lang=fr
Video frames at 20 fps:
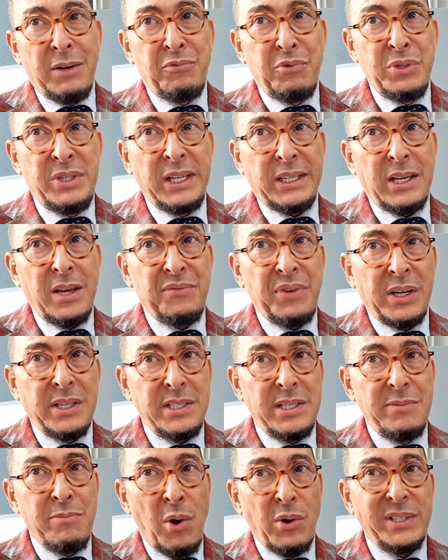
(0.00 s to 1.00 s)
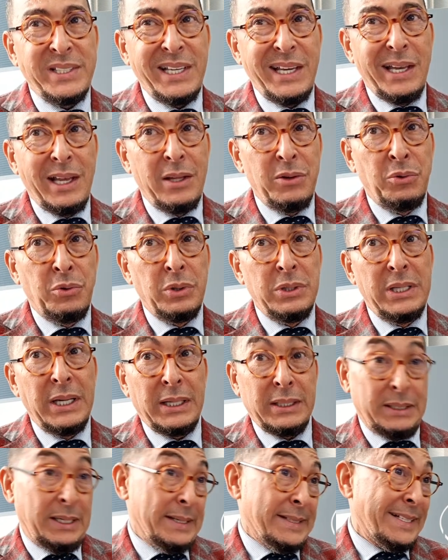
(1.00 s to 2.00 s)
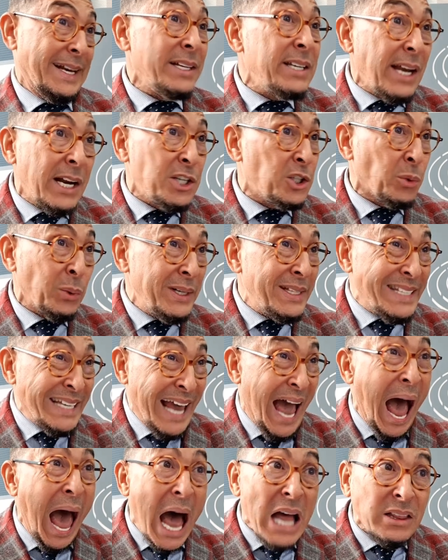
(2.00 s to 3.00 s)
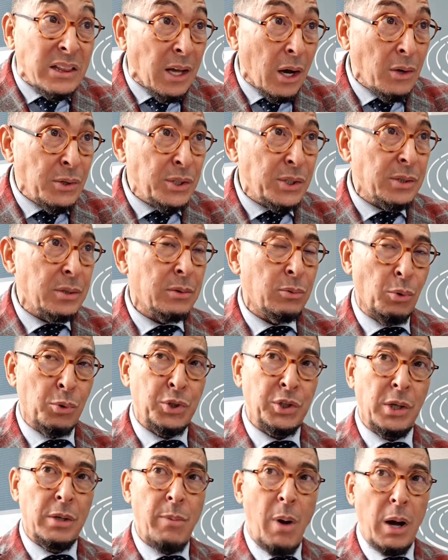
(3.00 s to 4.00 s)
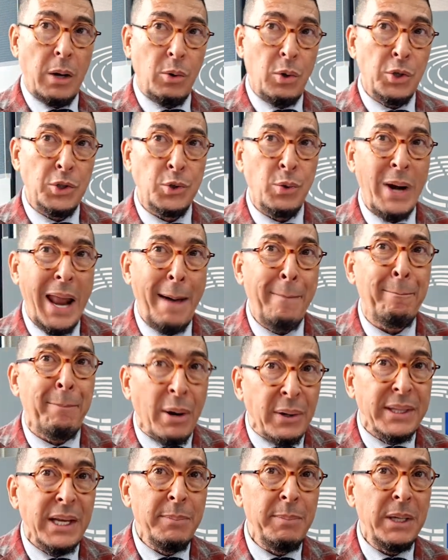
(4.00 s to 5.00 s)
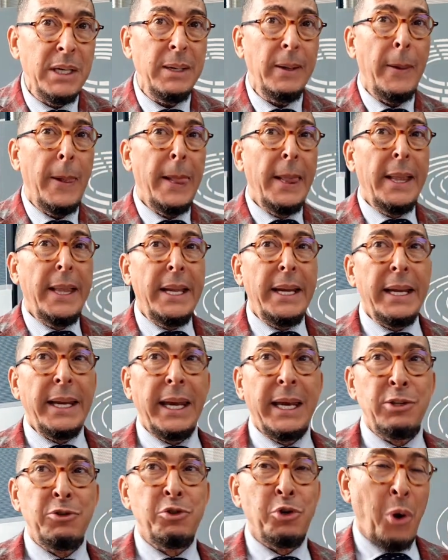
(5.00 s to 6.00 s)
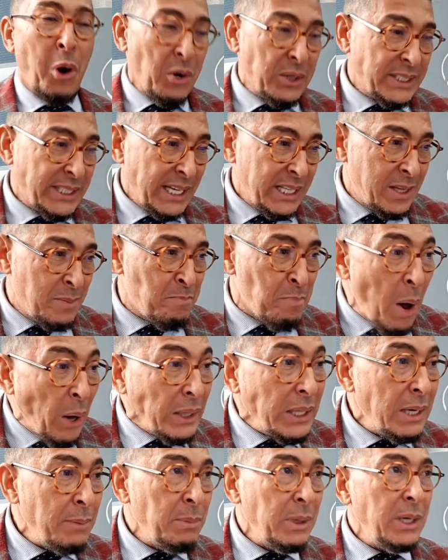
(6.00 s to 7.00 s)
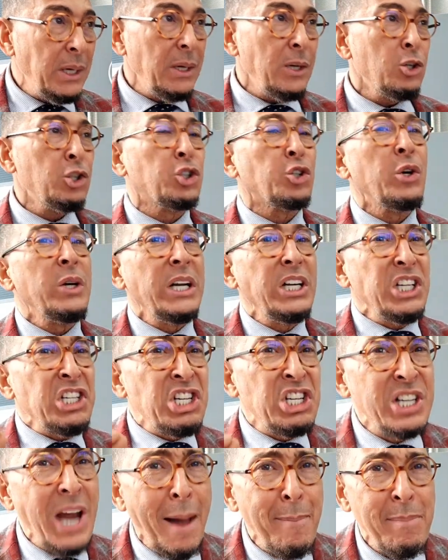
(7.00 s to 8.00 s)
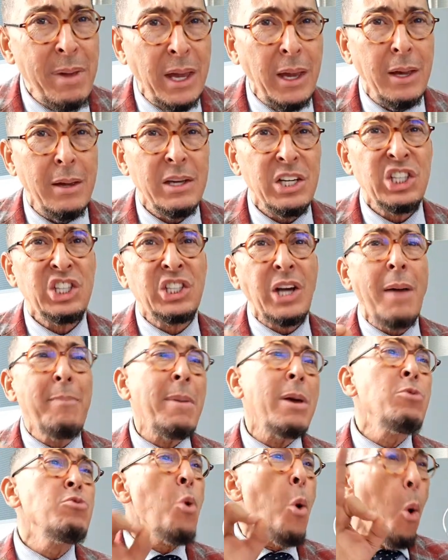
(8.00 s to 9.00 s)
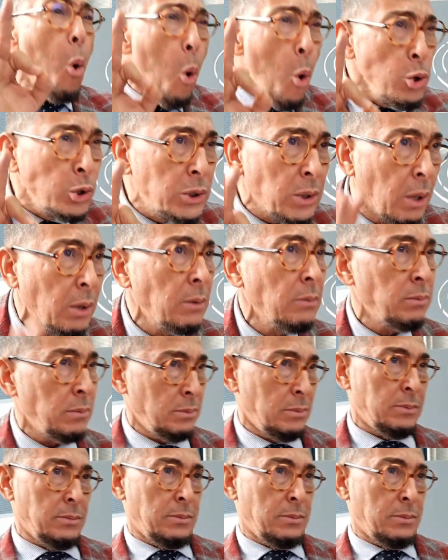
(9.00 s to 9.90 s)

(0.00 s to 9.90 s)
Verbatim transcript: Et vous dire qu'effectivement, ces deux dernières années, elles ont été intenses, non seulement à cause de la pandémie, et durant cette pandémie, je n'ai jamais, jamais eu autant